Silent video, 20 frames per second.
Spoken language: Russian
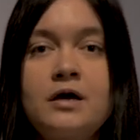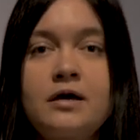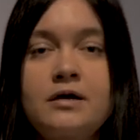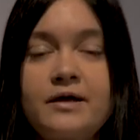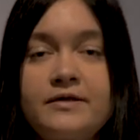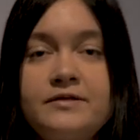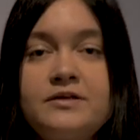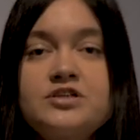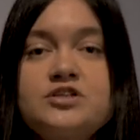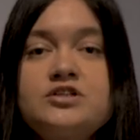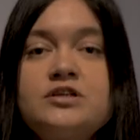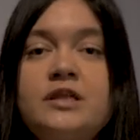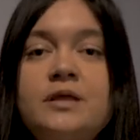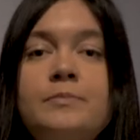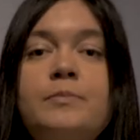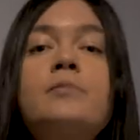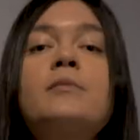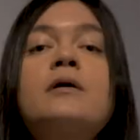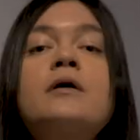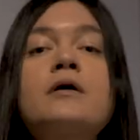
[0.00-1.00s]
Конечно,
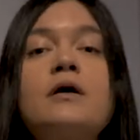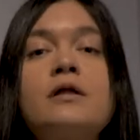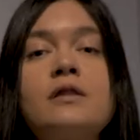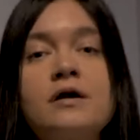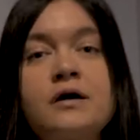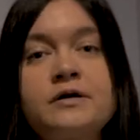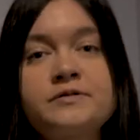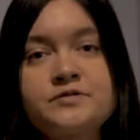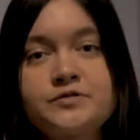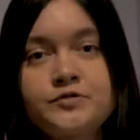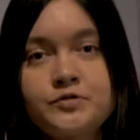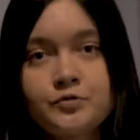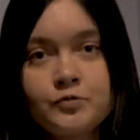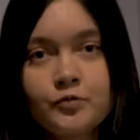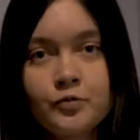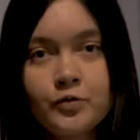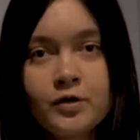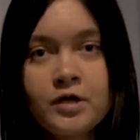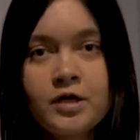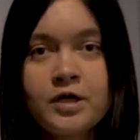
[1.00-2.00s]
она помогала
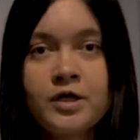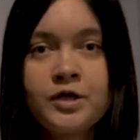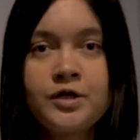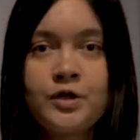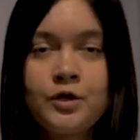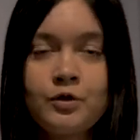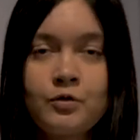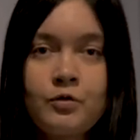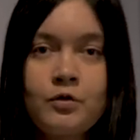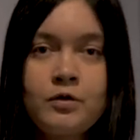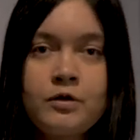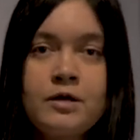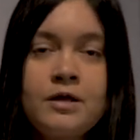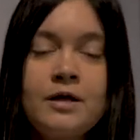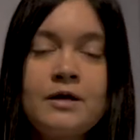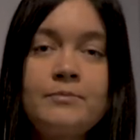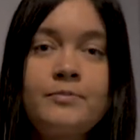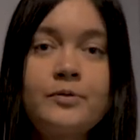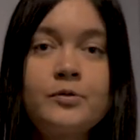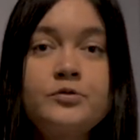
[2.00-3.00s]
отцу, но
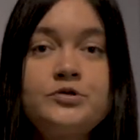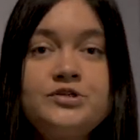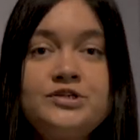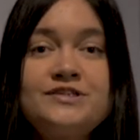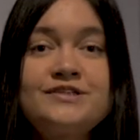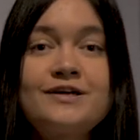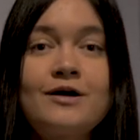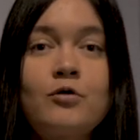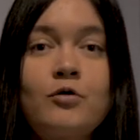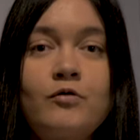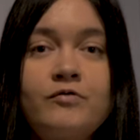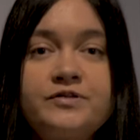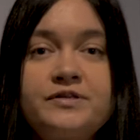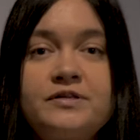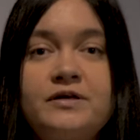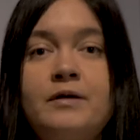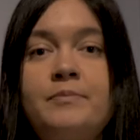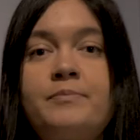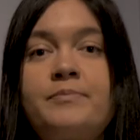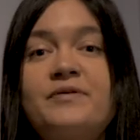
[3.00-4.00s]
получить
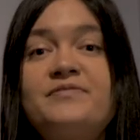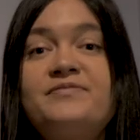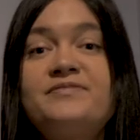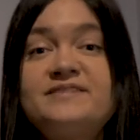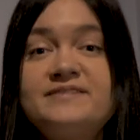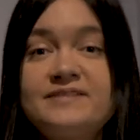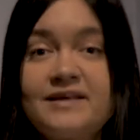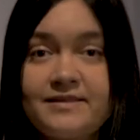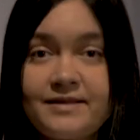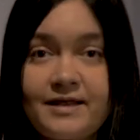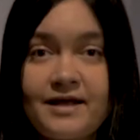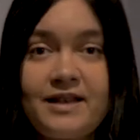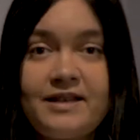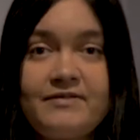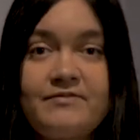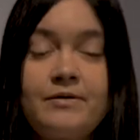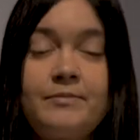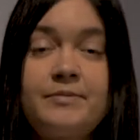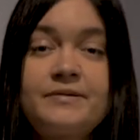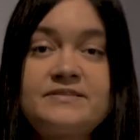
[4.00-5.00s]
какого-то
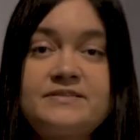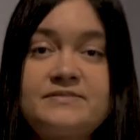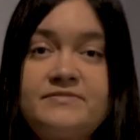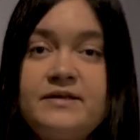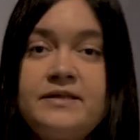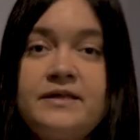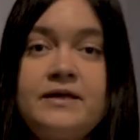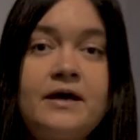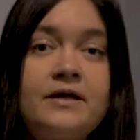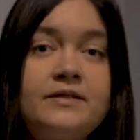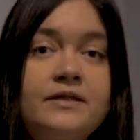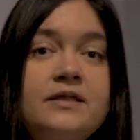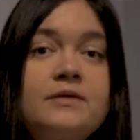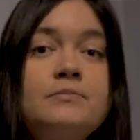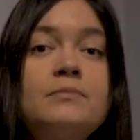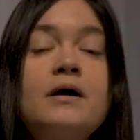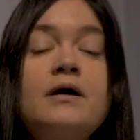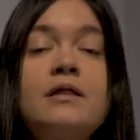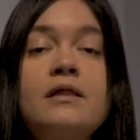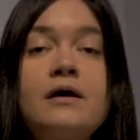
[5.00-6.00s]
профессионального образования она не
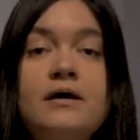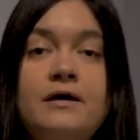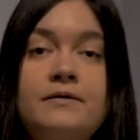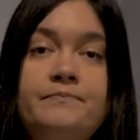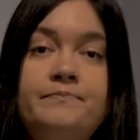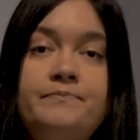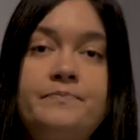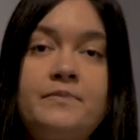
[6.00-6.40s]
могла.